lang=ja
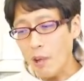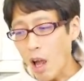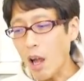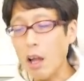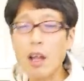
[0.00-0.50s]

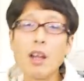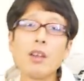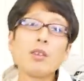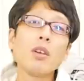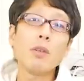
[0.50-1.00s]
はい、
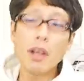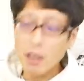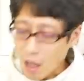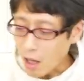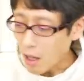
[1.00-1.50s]
というわ
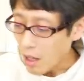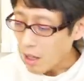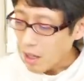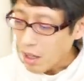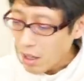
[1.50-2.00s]
けで、
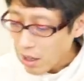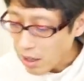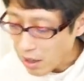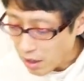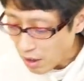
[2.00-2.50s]

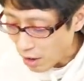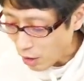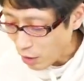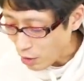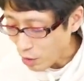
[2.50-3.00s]

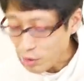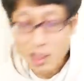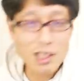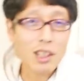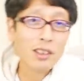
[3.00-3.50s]
えー、いや
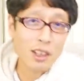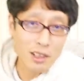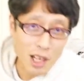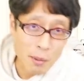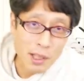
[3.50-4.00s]
悔しかった
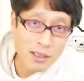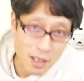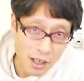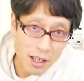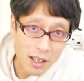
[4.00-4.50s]
ら裁判
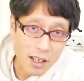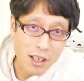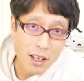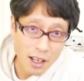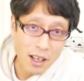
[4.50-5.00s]
せい、
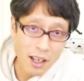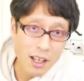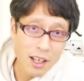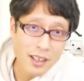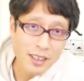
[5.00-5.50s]
はい、
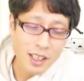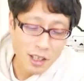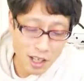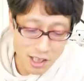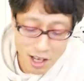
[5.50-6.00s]

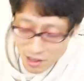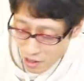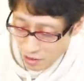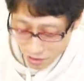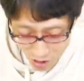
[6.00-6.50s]
できないん
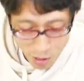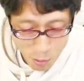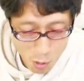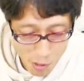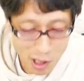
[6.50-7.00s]
だったら
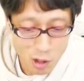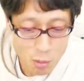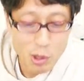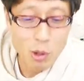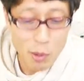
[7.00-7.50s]
もう負け
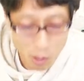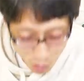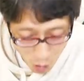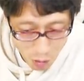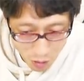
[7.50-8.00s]
を認めろ
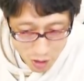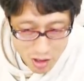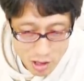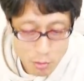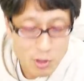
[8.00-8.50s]
と。
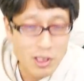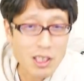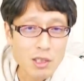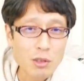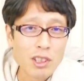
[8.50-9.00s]
自分
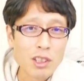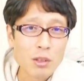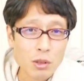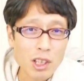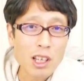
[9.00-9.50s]
たちの言って
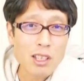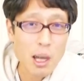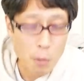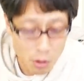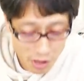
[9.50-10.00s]
ることは
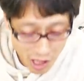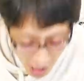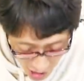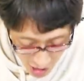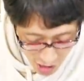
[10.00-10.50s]
イチャモンで
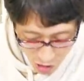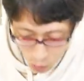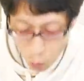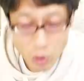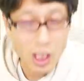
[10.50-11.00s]
あり
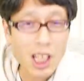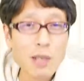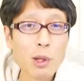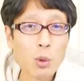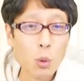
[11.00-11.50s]
法的
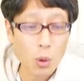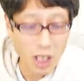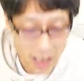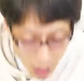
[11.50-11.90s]
には通ら